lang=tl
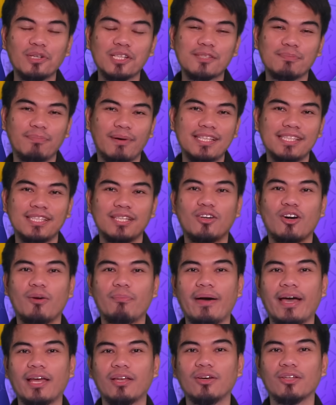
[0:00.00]
response ni
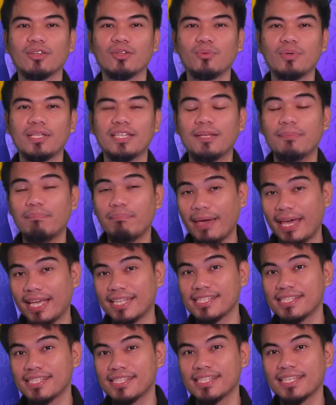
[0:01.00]
Copilot will
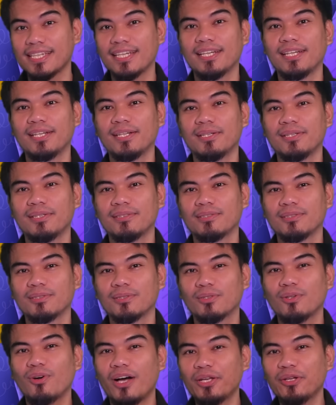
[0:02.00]
depends
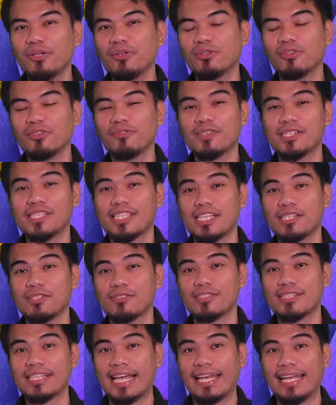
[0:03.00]
kung ano yung conversation
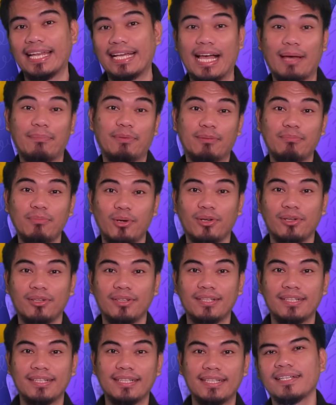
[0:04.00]
style na gamit mo.
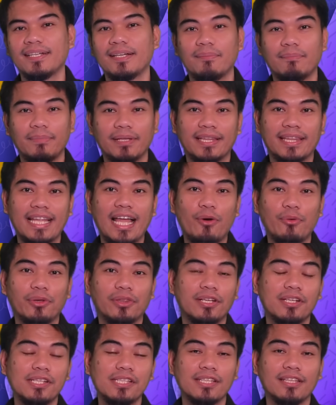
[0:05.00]
But now
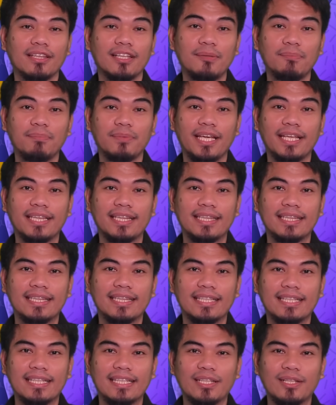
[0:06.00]
with the recent update,
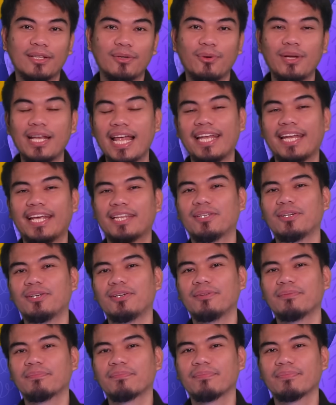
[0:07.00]
wala na ito.
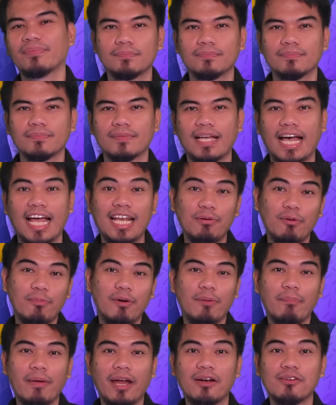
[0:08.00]
Alam
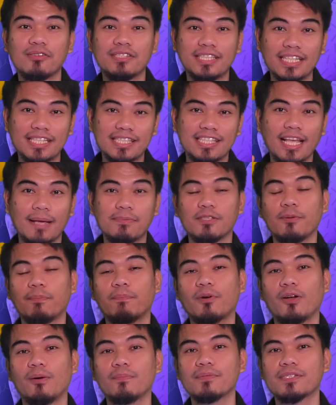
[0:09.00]
mo bang merong 6 types of
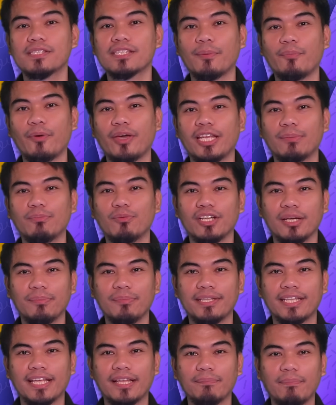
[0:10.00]
prompts na pwede mong
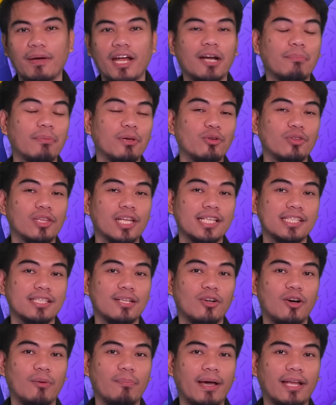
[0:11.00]
gamitin para ma-utilize
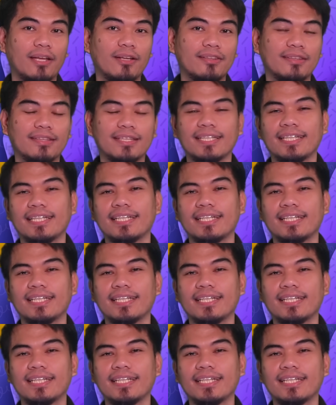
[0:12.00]
ang Copilot?